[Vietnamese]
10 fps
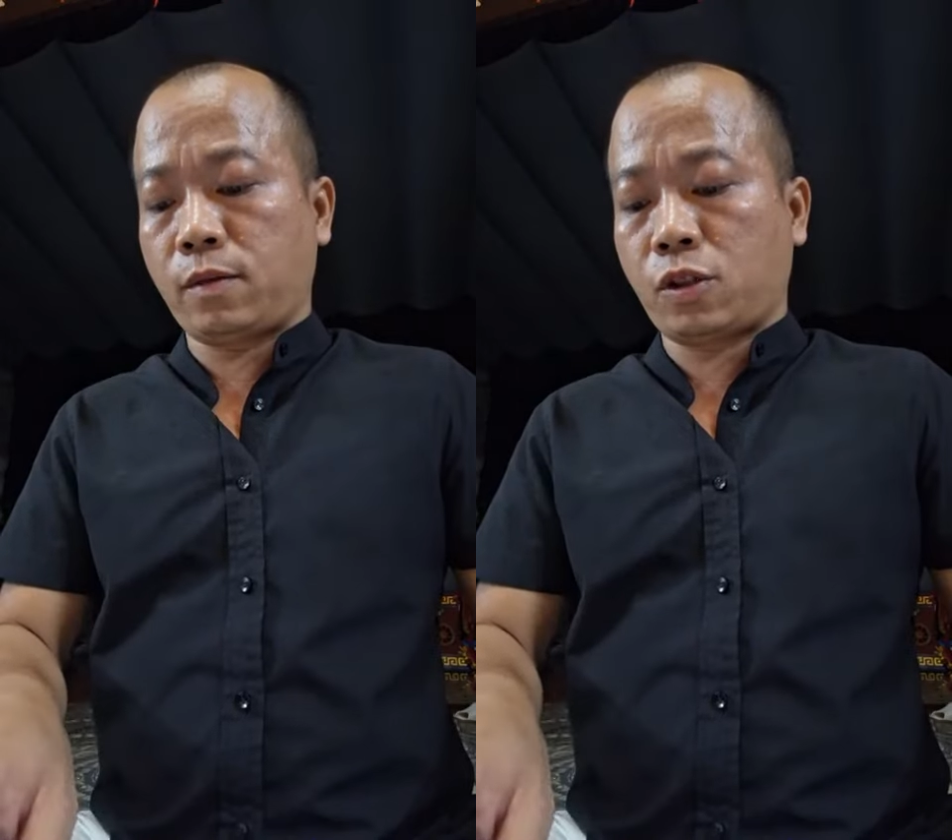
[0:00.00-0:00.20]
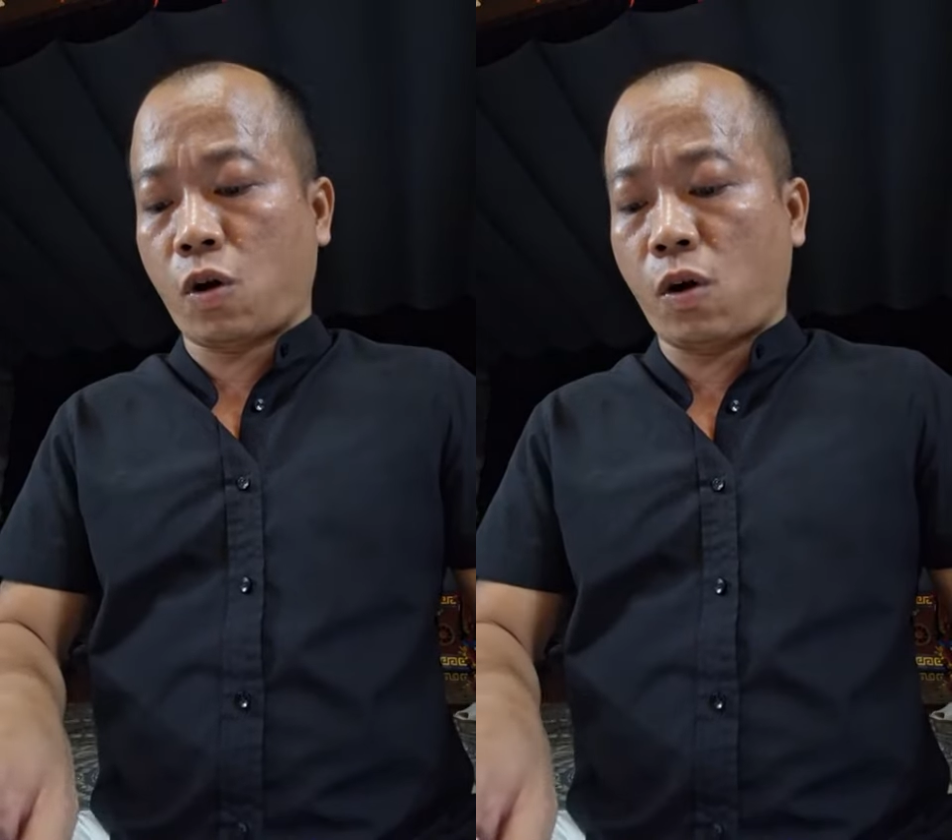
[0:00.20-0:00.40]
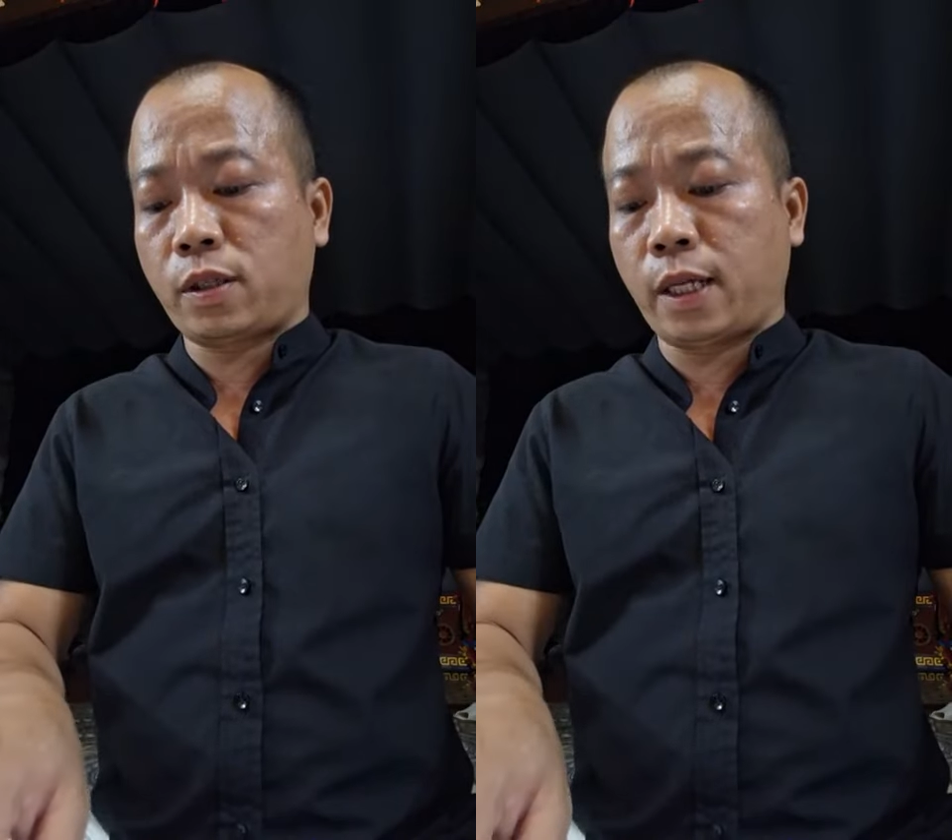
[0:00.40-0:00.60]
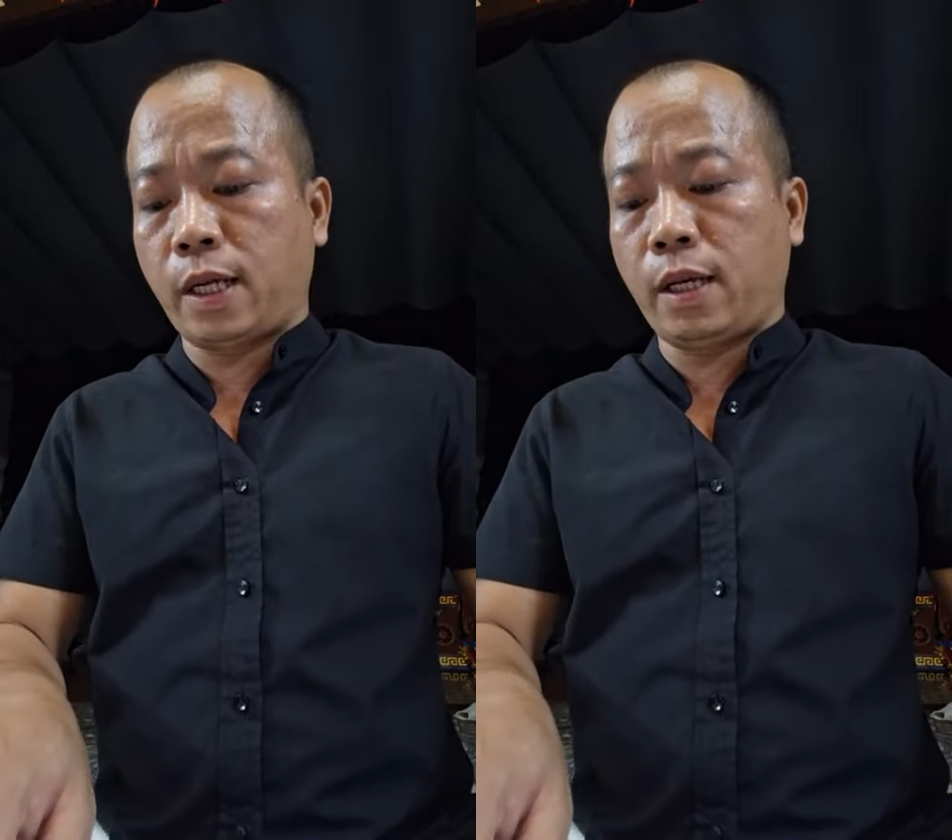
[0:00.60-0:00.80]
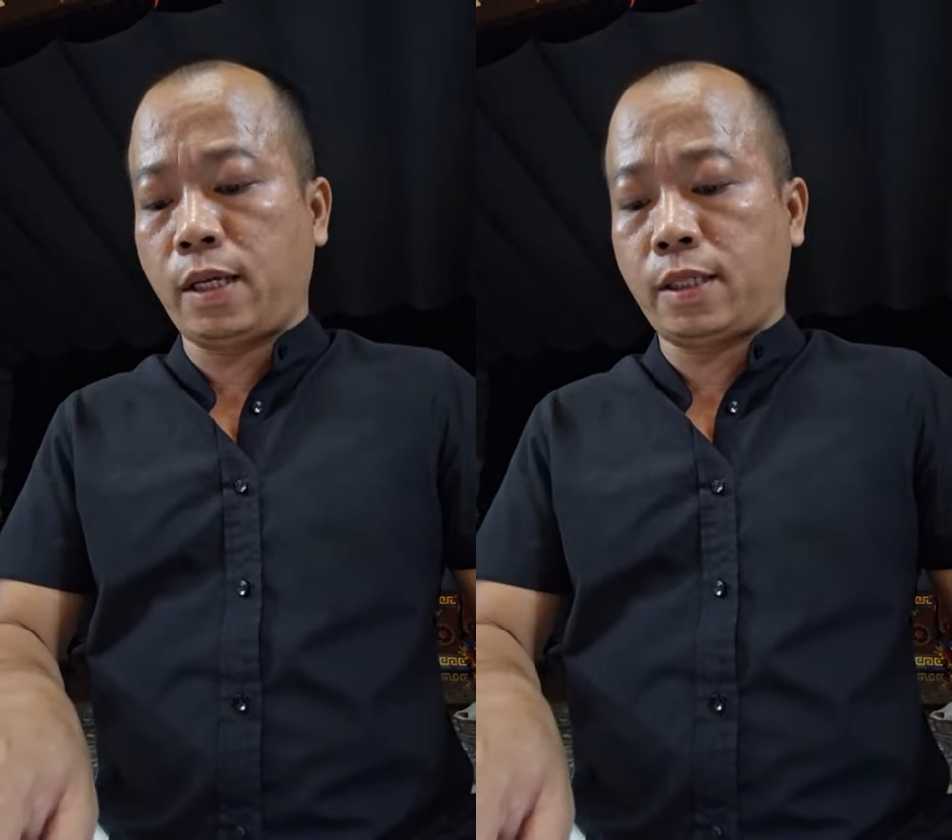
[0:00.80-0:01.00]
Cho
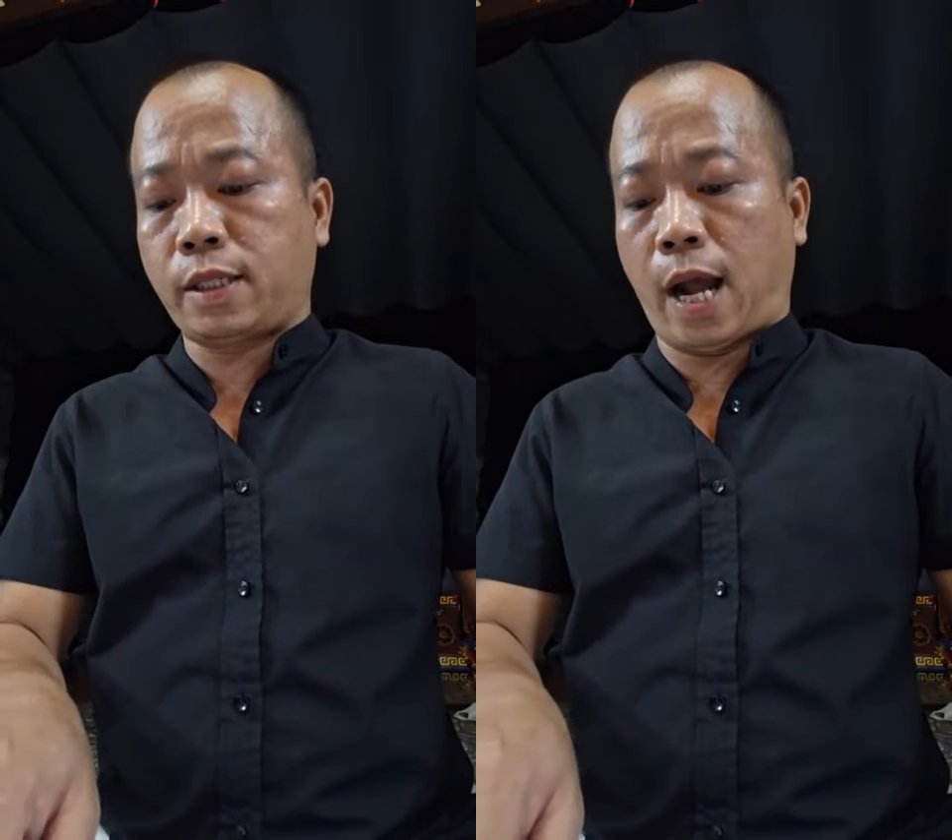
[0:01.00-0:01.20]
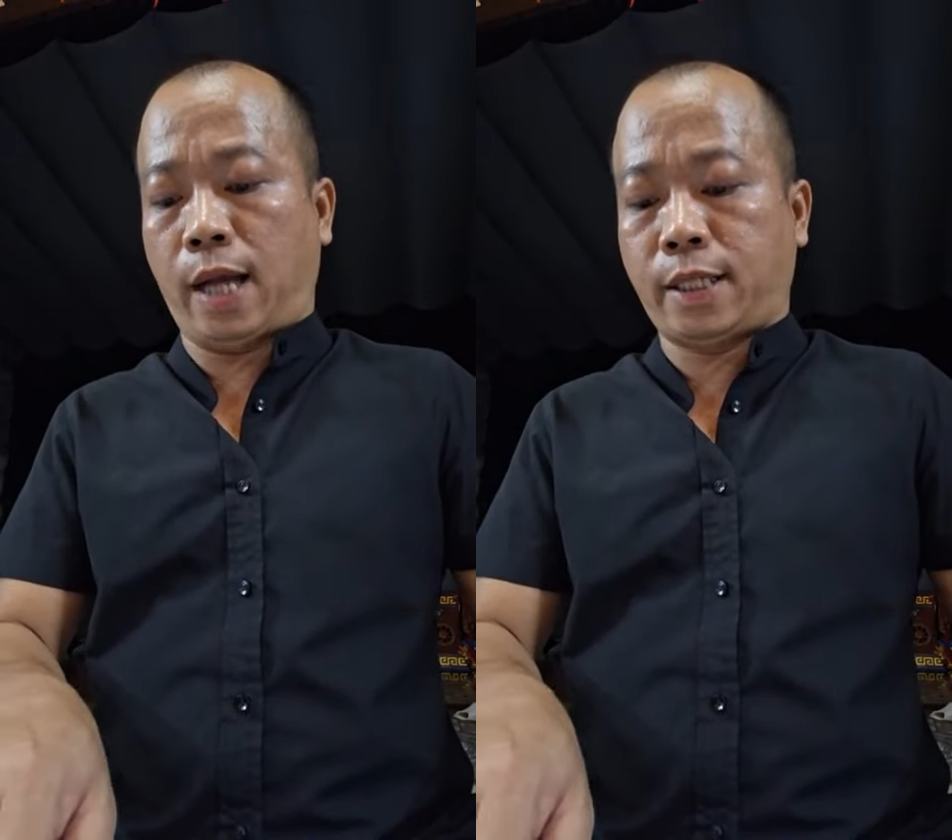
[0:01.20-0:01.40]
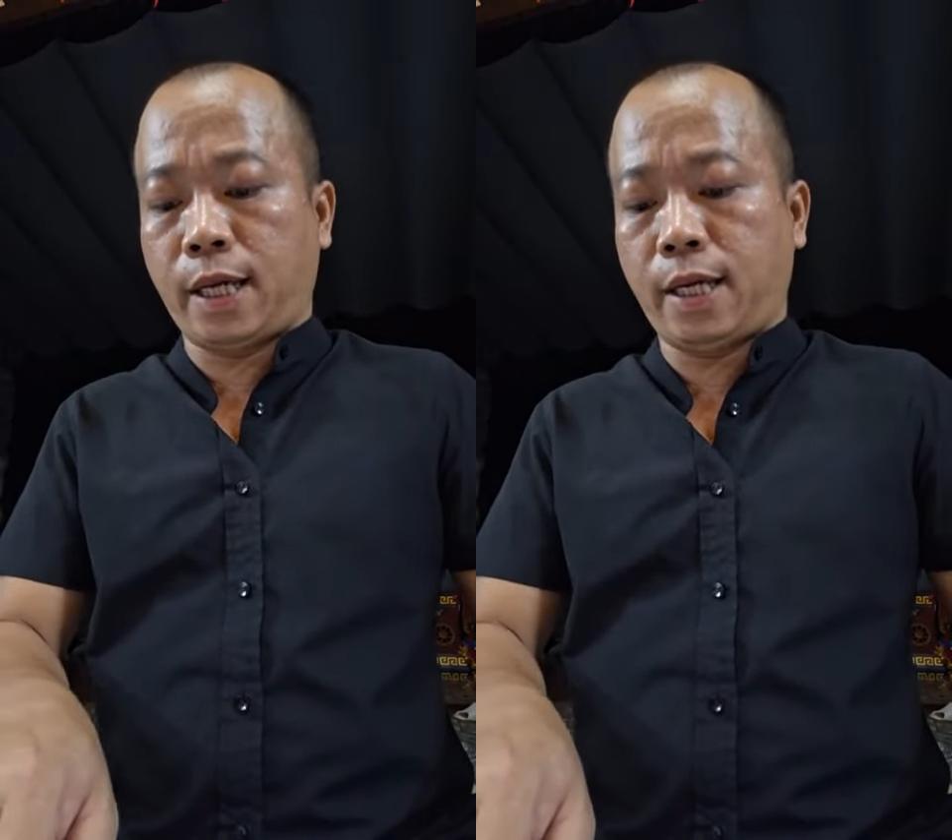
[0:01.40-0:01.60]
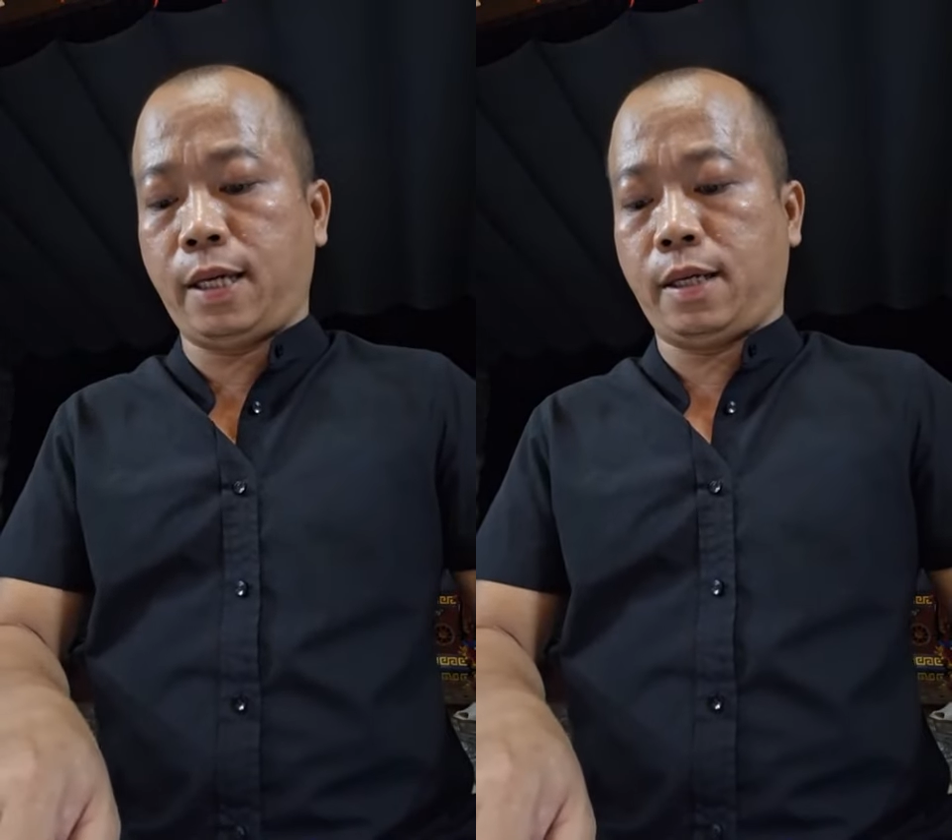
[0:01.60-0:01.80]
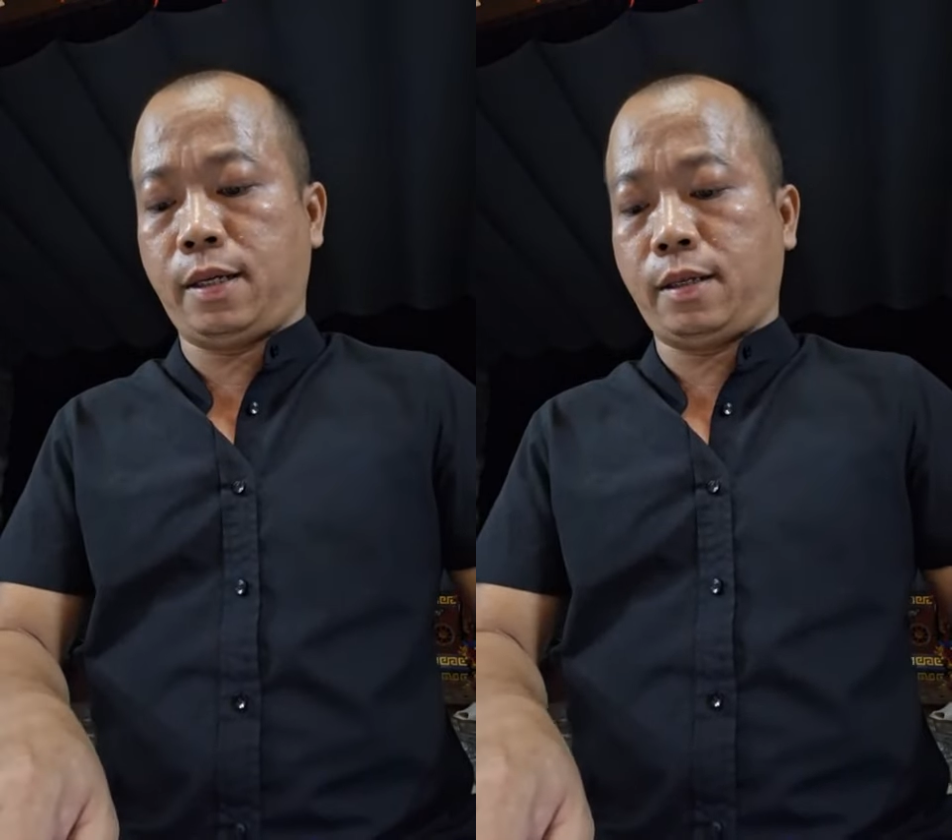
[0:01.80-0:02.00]
chi trả chi